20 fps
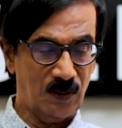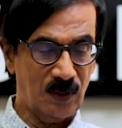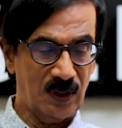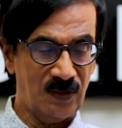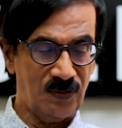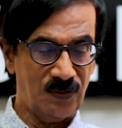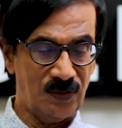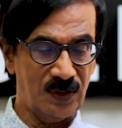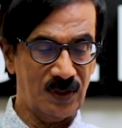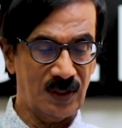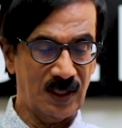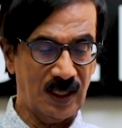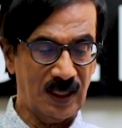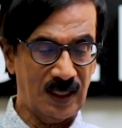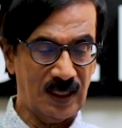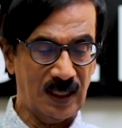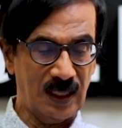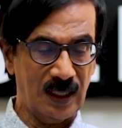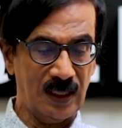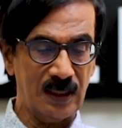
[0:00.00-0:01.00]
ஒய்ஃபு
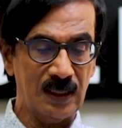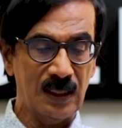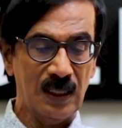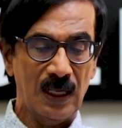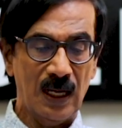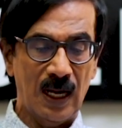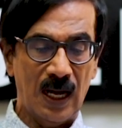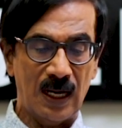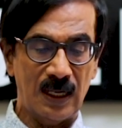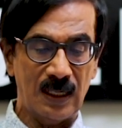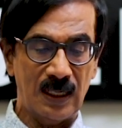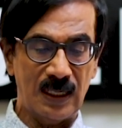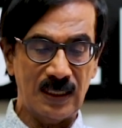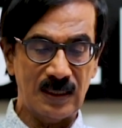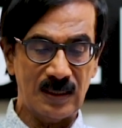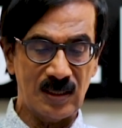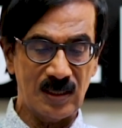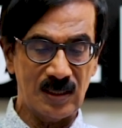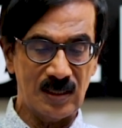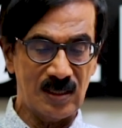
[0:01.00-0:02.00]
நினைக்கிறேன் அண்ட்
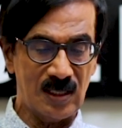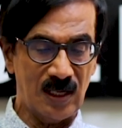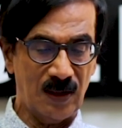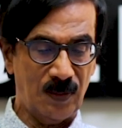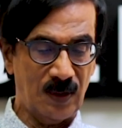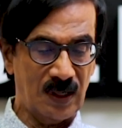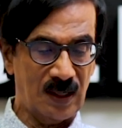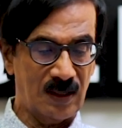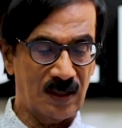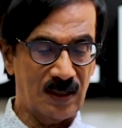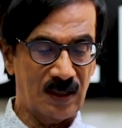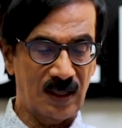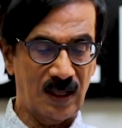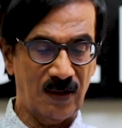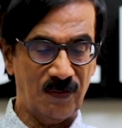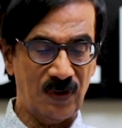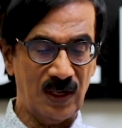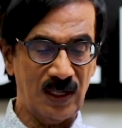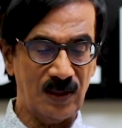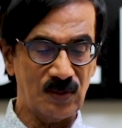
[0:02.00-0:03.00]
லிஸ்டின் ஸ்ரீபன்
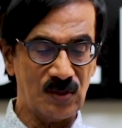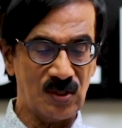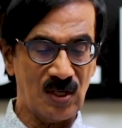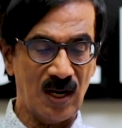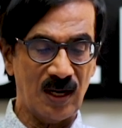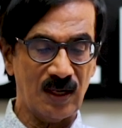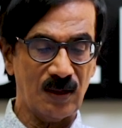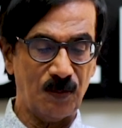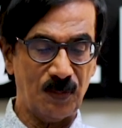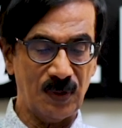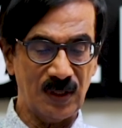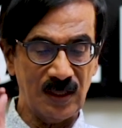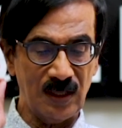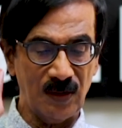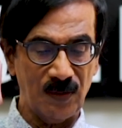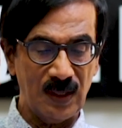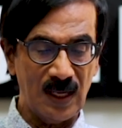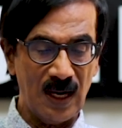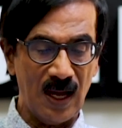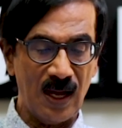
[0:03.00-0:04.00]
த ஃபிலிம் ஸ்டார்
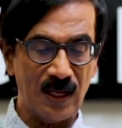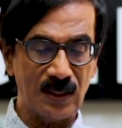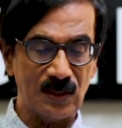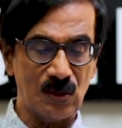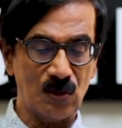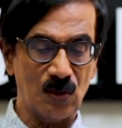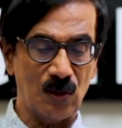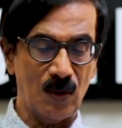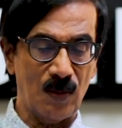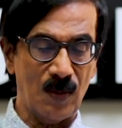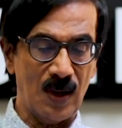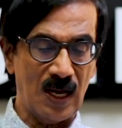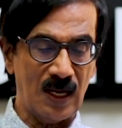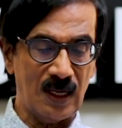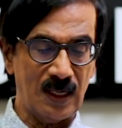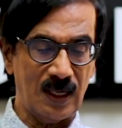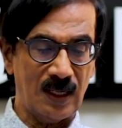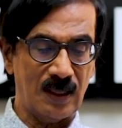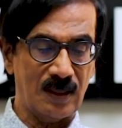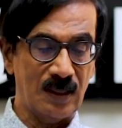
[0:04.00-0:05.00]
பிருத்திவிராஜ்
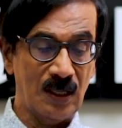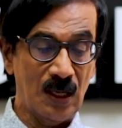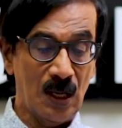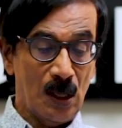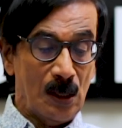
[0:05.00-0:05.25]
சுகுமாரன்